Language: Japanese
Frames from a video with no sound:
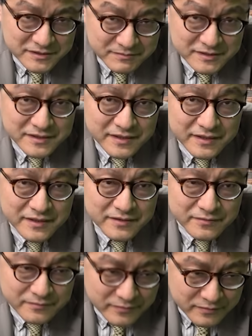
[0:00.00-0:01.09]
しましたけれ
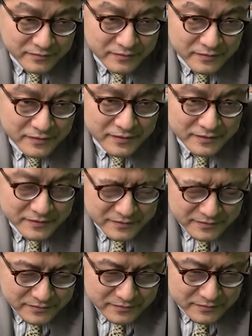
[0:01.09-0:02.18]
ども
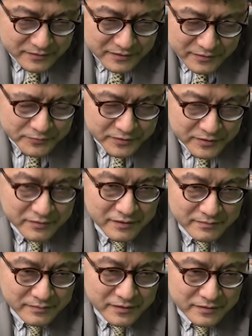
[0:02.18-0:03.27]
いい時に
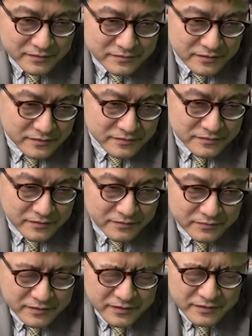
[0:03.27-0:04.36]
はまあ参議院選
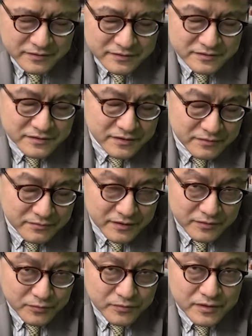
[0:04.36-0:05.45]
挙で7議席ぐら
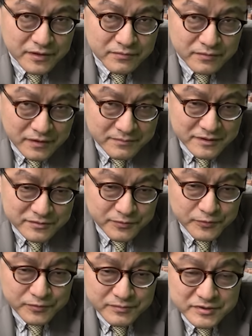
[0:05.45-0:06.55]
い取ったりとかまあそうい
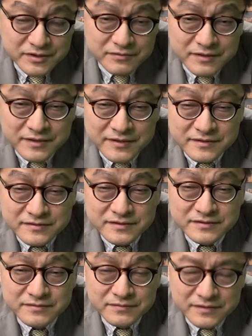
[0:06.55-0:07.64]
うこともしてるわけなん
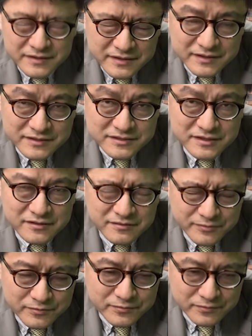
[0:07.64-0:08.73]
ですよね。で
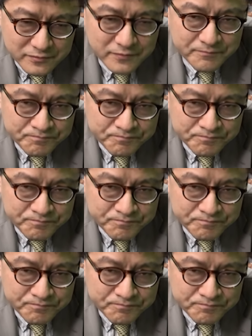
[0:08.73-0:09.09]
キャスティングボートを